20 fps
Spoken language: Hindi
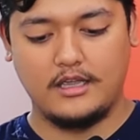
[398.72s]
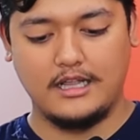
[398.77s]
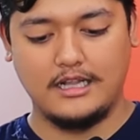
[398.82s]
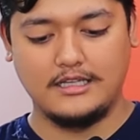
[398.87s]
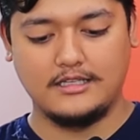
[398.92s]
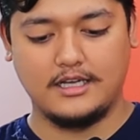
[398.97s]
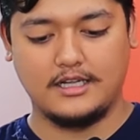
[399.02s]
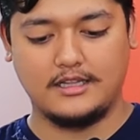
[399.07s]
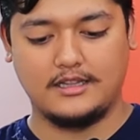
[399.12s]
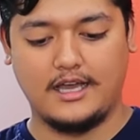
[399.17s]

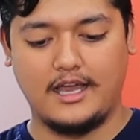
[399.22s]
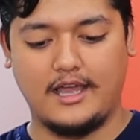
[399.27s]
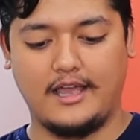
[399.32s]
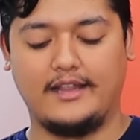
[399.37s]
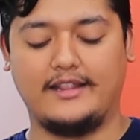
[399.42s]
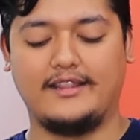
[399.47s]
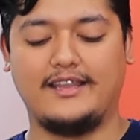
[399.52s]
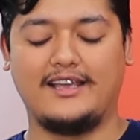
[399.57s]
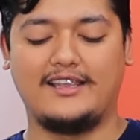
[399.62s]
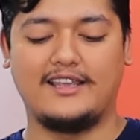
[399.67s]
खेल सकता
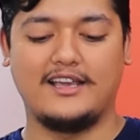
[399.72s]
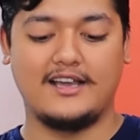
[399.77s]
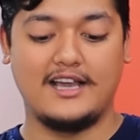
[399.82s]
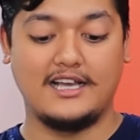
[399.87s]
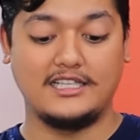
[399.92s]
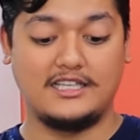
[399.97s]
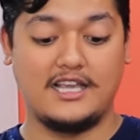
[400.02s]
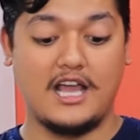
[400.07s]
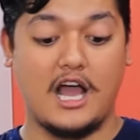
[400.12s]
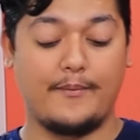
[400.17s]
है देखिए
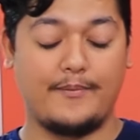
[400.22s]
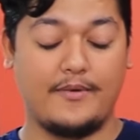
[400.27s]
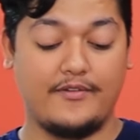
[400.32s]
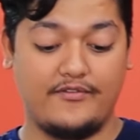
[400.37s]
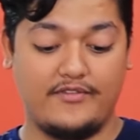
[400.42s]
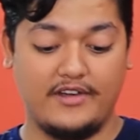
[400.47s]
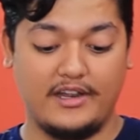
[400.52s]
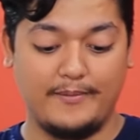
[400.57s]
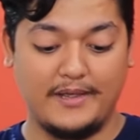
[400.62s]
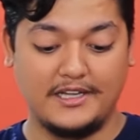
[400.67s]
गैस यहाँ पे
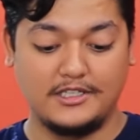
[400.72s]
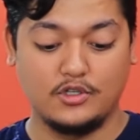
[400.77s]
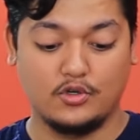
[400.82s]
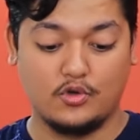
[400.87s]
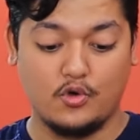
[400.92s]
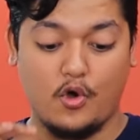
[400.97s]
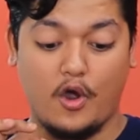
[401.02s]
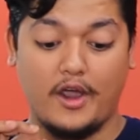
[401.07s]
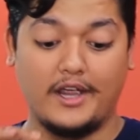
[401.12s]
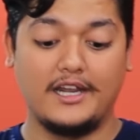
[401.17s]
फिर मेरी
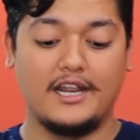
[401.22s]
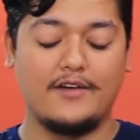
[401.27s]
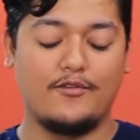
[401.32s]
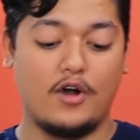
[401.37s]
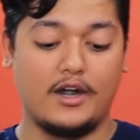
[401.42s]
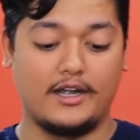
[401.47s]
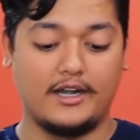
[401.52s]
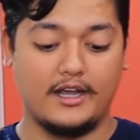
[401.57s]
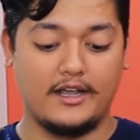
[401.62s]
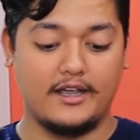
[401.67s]
जो कॉइन है
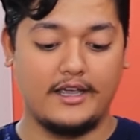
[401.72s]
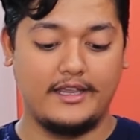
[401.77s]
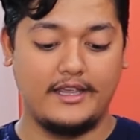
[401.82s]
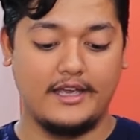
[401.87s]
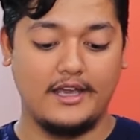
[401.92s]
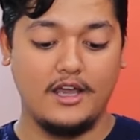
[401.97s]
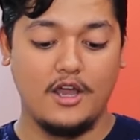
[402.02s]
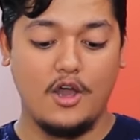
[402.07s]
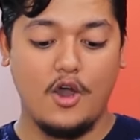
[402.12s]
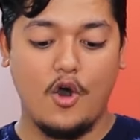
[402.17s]
वो अटक
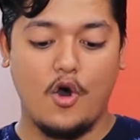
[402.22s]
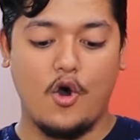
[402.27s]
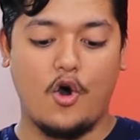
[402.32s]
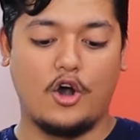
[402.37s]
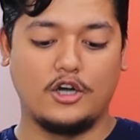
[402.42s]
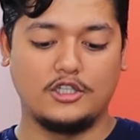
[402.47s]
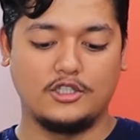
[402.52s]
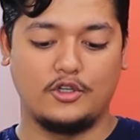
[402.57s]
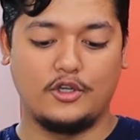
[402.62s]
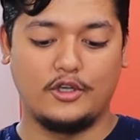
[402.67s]
गई है
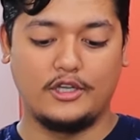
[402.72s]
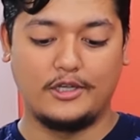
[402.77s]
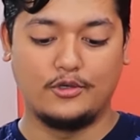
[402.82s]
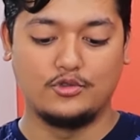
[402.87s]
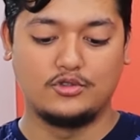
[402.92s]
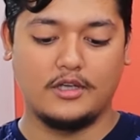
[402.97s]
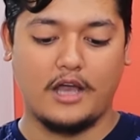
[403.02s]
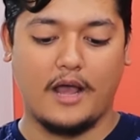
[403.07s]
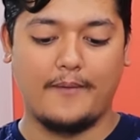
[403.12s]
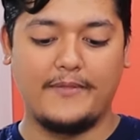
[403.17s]
और जो
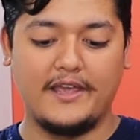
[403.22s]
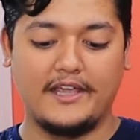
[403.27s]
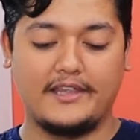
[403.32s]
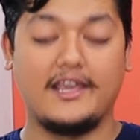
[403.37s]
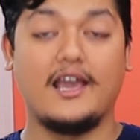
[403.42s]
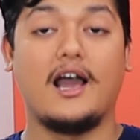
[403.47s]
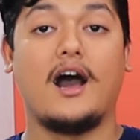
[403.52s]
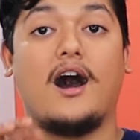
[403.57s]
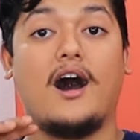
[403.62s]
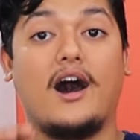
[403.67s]
यूज अब
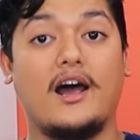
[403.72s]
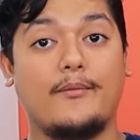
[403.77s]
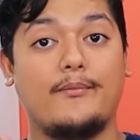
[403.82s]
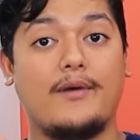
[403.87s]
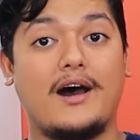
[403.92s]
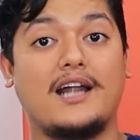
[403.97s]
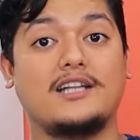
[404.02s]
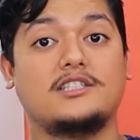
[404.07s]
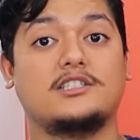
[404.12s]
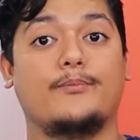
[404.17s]
देखिए हर
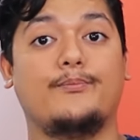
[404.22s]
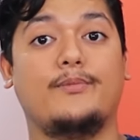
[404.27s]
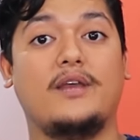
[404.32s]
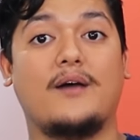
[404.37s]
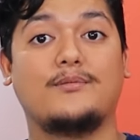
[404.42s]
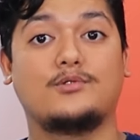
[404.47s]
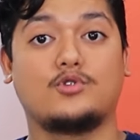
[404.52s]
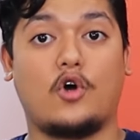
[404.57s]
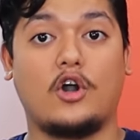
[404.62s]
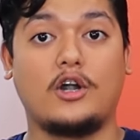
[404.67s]
बार जब
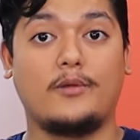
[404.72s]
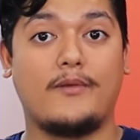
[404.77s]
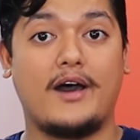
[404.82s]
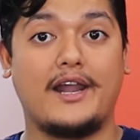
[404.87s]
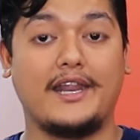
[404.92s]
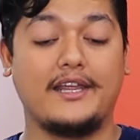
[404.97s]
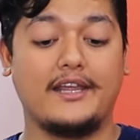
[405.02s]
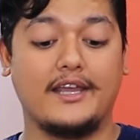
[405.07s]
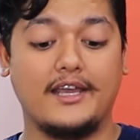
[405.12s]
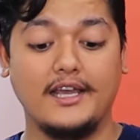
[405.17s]
भी आप शॉट
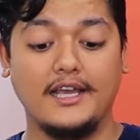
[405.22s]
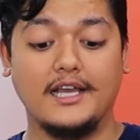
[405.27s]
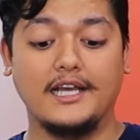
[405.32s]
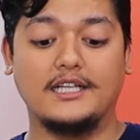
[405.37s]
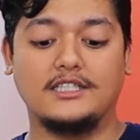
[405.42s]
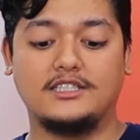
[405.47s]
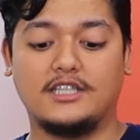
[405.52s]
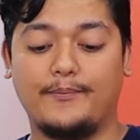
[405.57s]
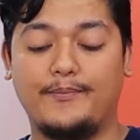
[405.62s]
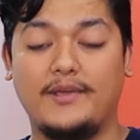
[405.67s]
मारेंगे
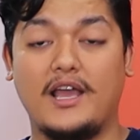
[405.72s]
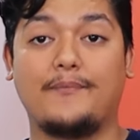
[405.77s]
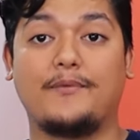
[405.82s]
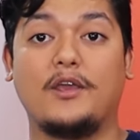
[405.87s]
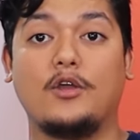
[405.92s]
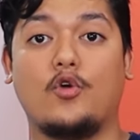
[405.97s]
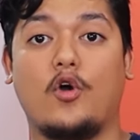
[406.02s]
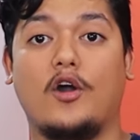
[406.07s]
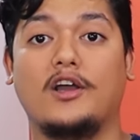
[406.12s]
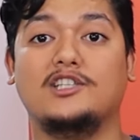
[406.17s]
जब भी
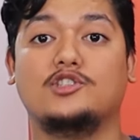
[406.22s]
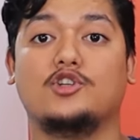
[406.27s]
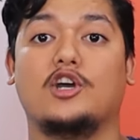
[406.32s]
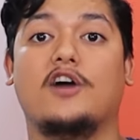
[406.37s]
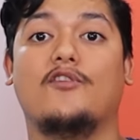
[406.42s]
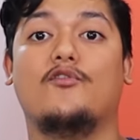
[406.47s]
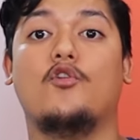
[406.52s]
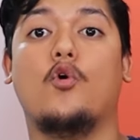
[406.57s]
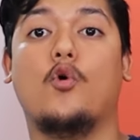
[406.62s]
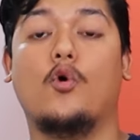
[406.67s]
आपकी कॉइन जो
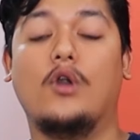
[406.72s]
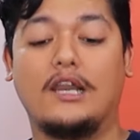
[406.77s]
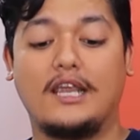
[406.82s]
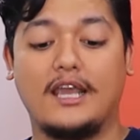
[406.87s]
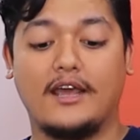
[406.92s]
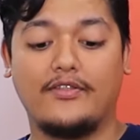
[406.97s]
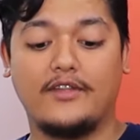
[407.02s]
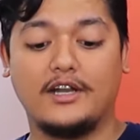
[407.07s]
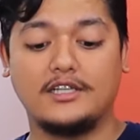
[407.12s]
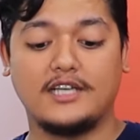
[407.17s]
है वो होल
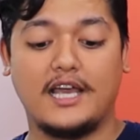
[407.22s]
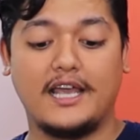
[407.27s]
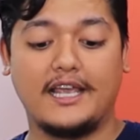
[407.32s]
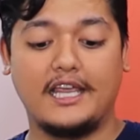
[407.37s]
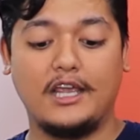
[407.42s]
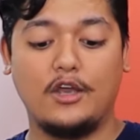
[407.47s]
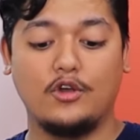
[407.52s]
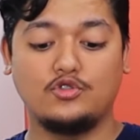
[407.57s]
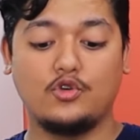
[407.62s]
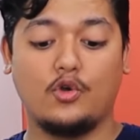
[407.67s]
के अंदर
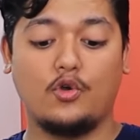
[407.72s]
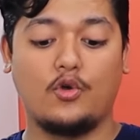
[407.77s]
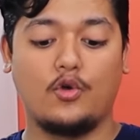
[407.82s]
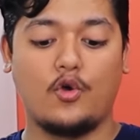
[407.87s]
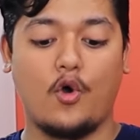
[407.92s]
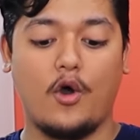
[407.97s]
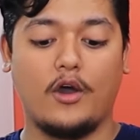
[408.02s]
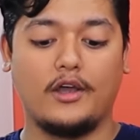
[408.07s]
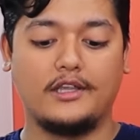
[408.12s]
जाएगी और जो